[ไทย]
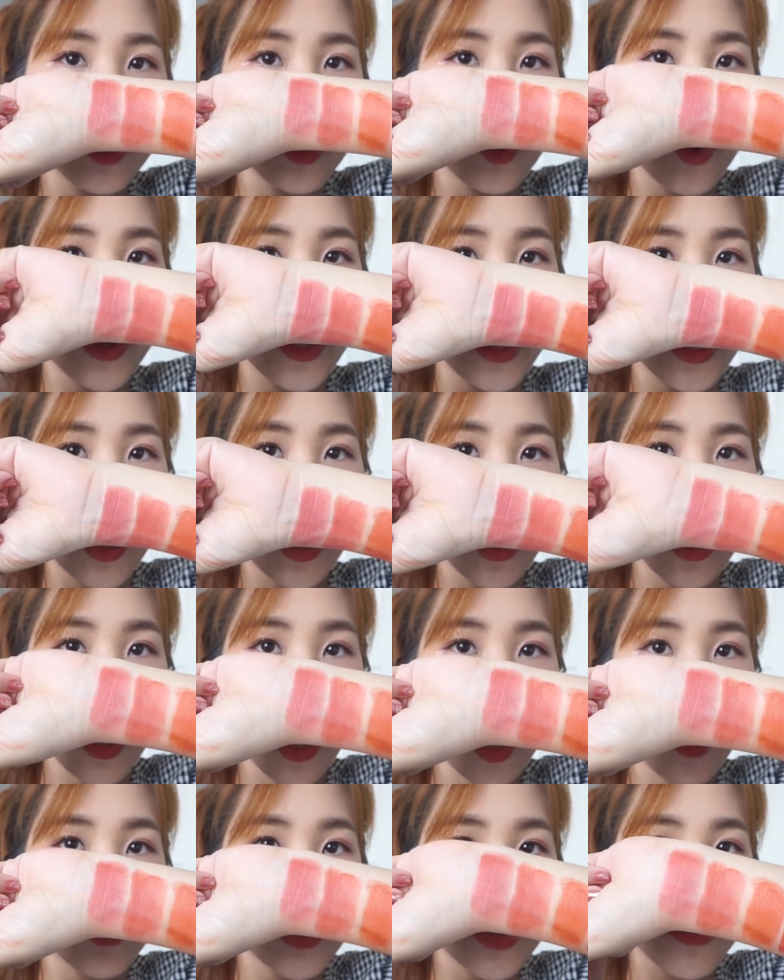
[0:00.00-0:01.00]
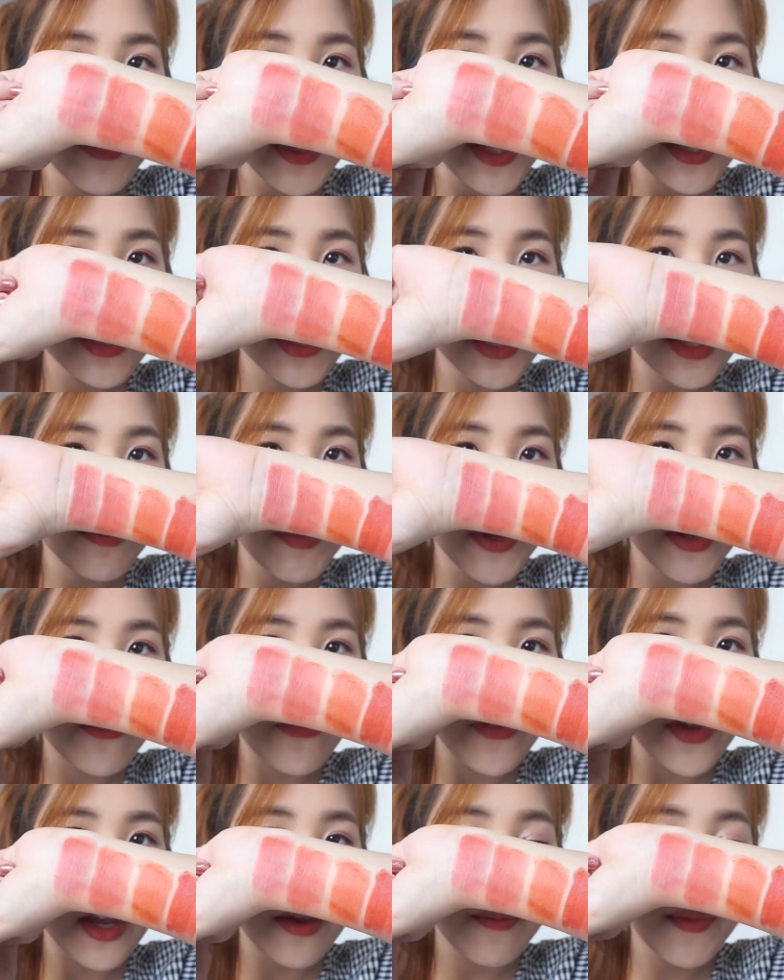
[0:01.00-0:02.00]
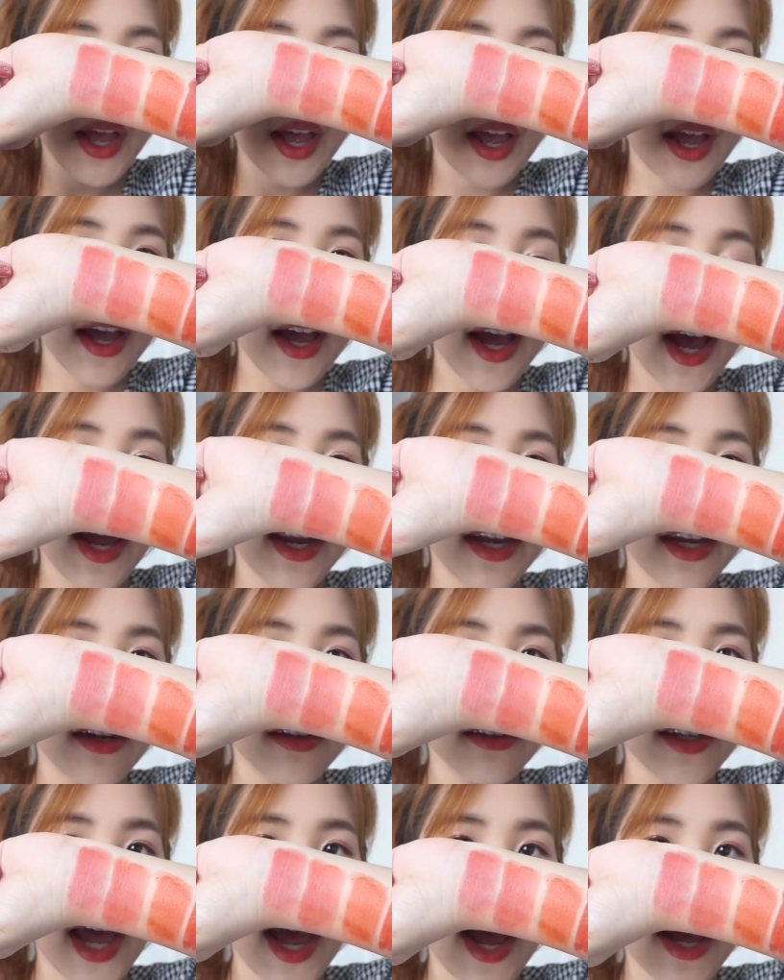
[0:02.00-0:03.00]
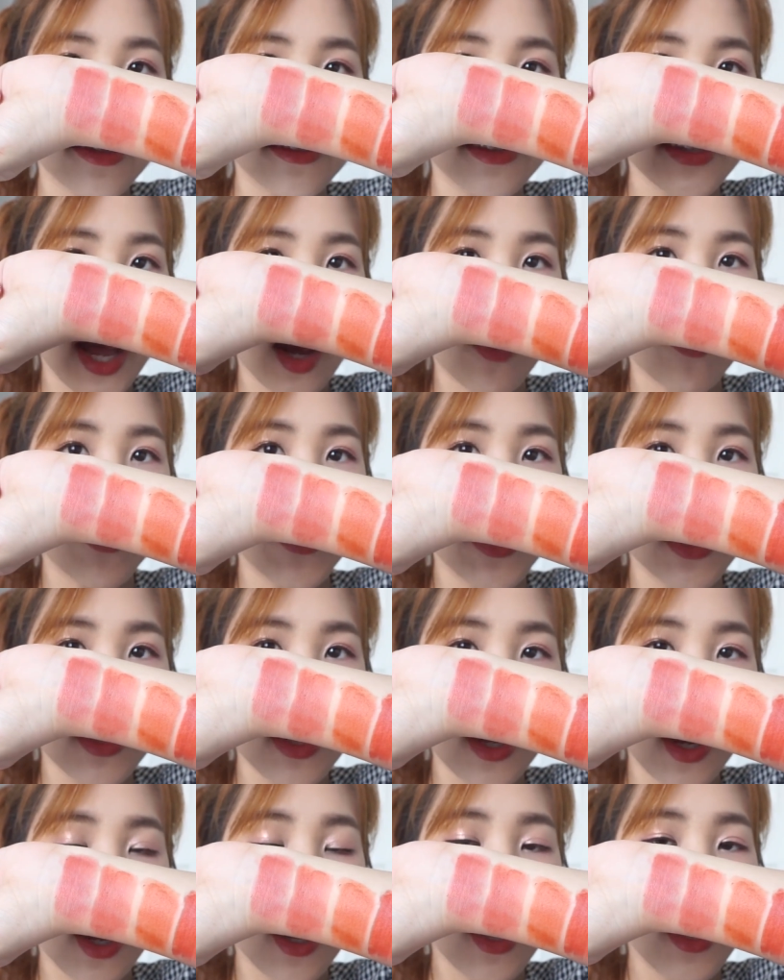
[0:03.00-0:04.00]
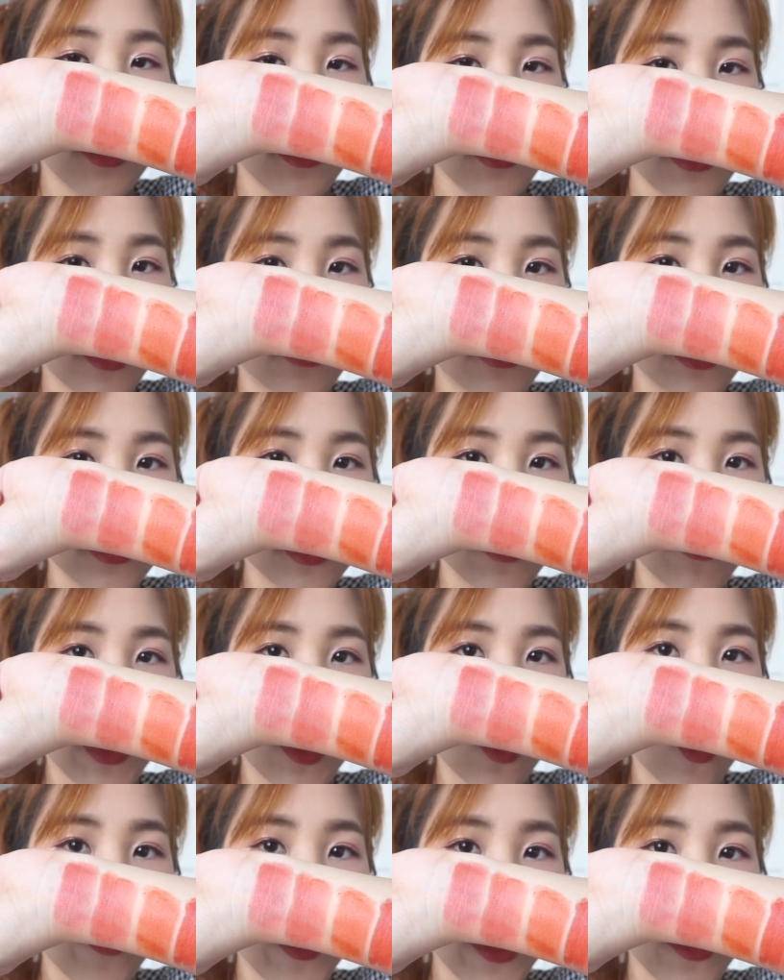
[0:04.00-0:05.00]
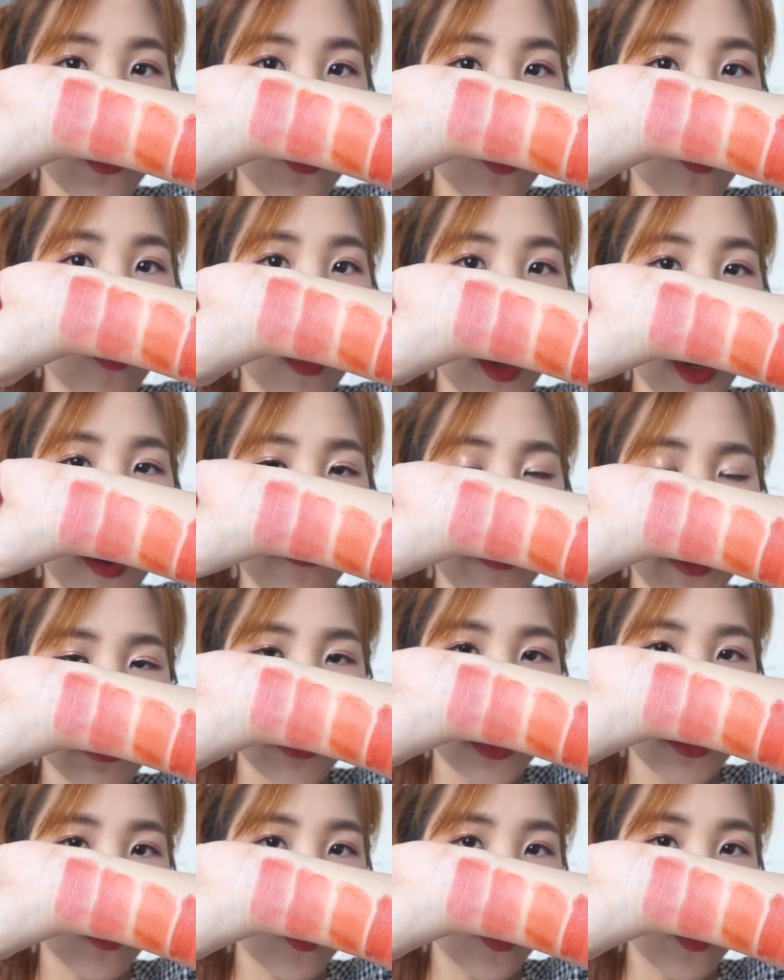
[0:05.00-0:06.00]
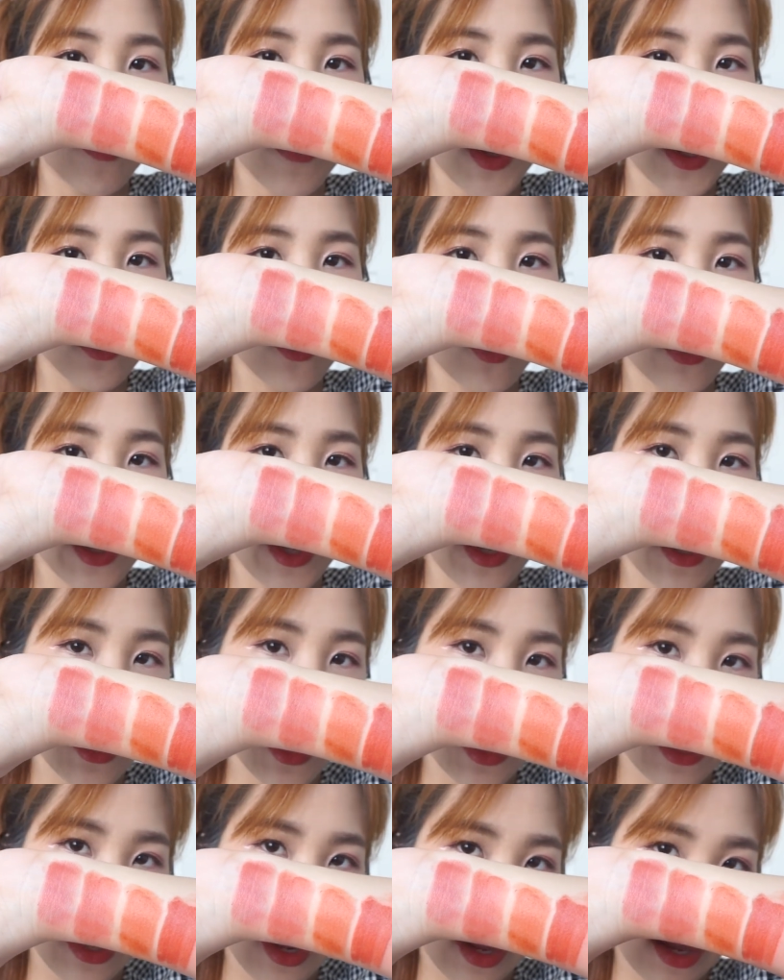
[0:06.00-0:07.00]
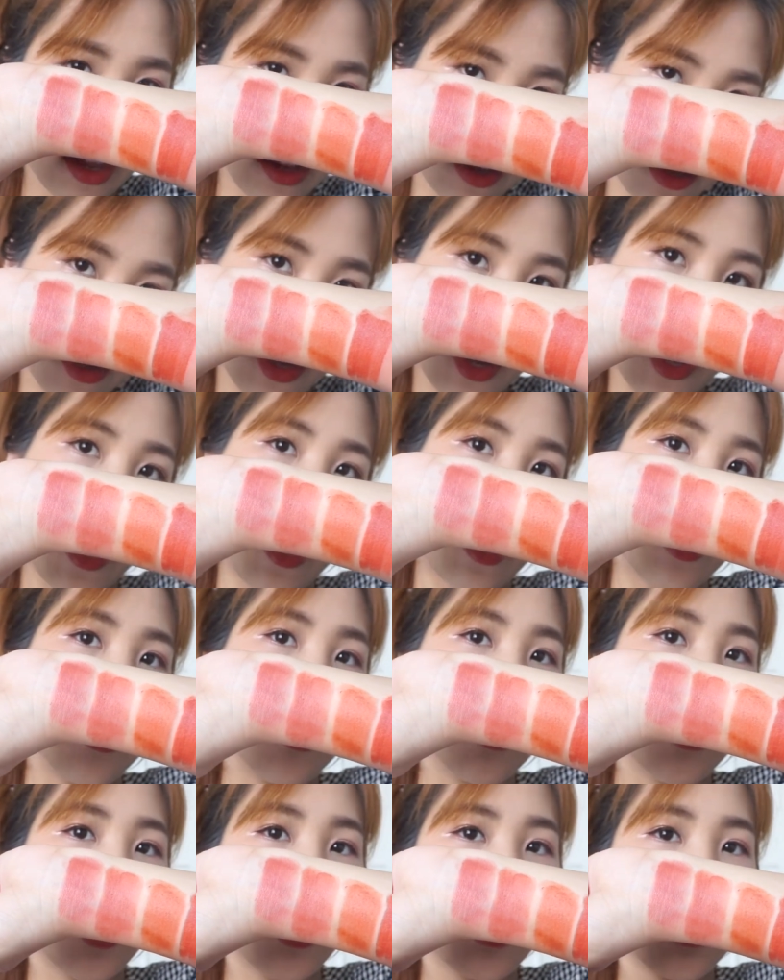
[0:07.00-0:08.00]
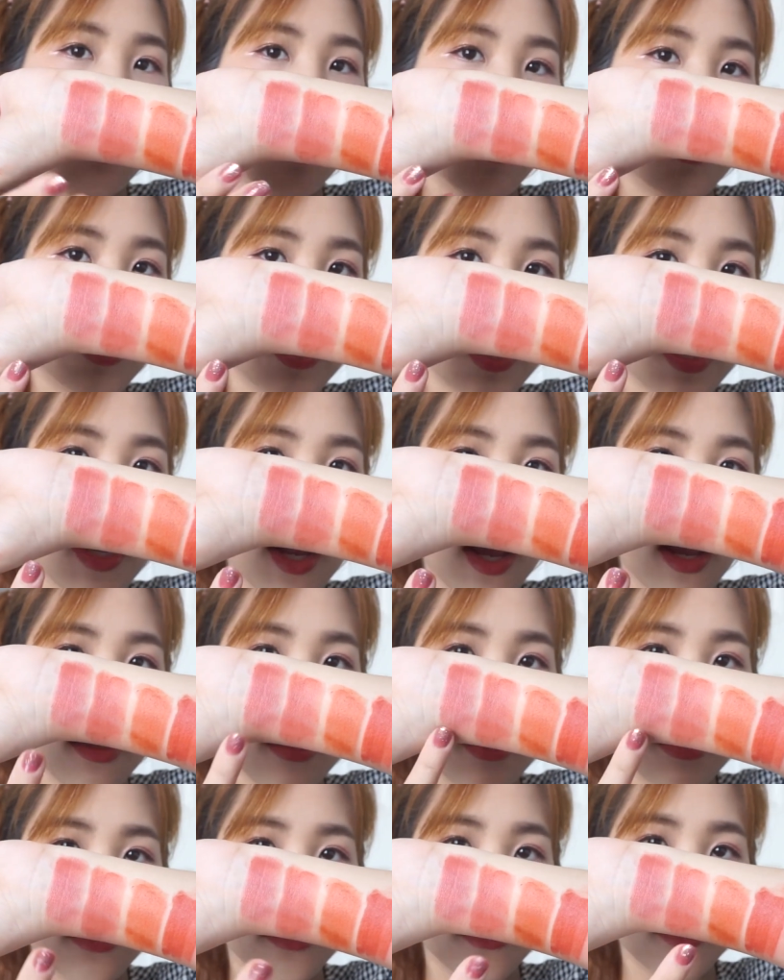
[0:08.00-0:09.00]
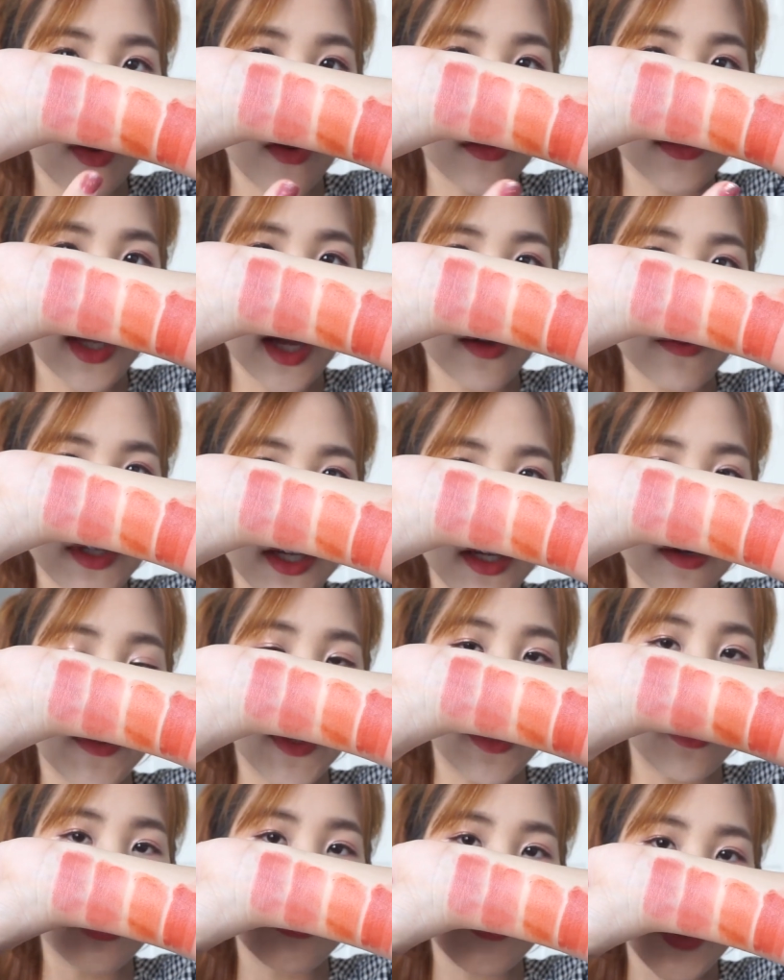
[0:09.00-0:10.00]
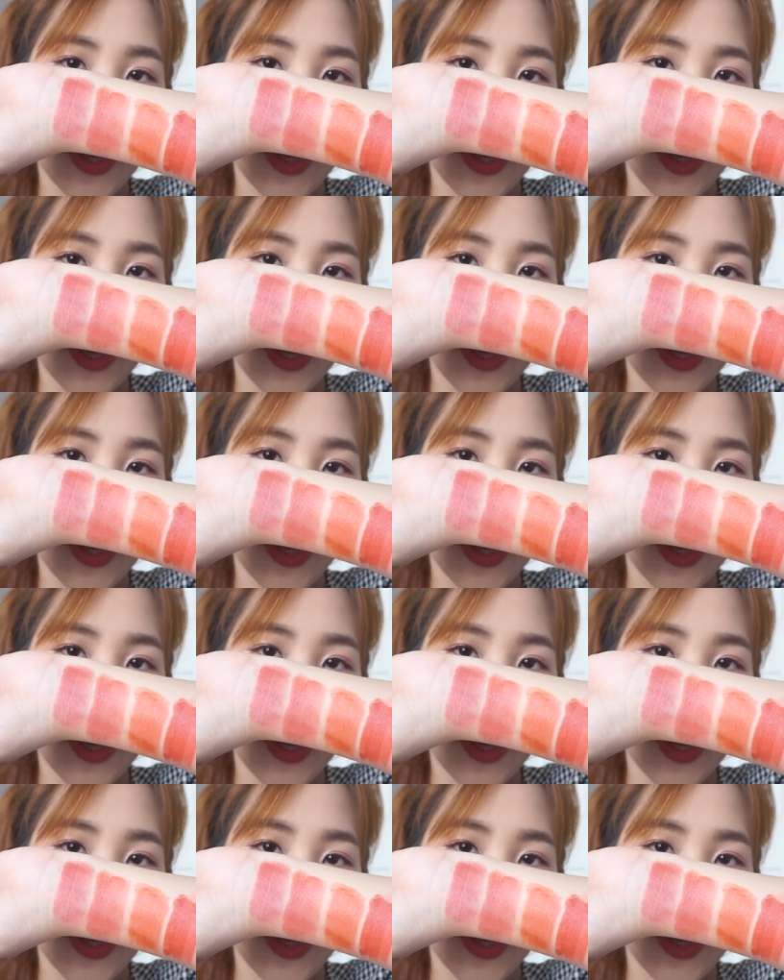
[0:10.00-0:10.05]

ตัวเนี้ยเขาจะไม่ได้เซตเป็นฟิล์มนะคะ อันนี้ต้องทาซ้ำเพื่อเดี๋ยวต้นจะมาลบให้ดูว่ามันติดทนมากน้อยแค่ไหนนะ อ่ะ อันนี้ดูสีนะ 1 2 3 4เหมือนเดิม